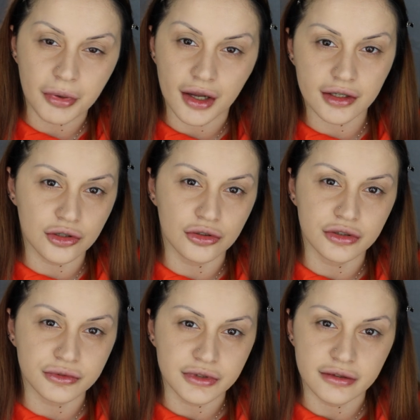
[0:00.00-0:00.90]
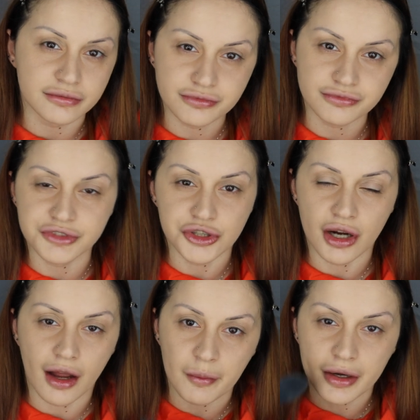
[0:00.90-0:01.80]
parli con una
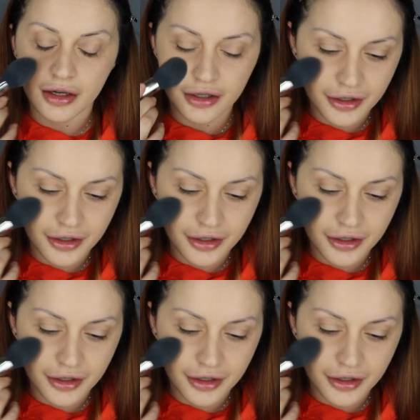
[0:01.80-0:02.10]
videocamera,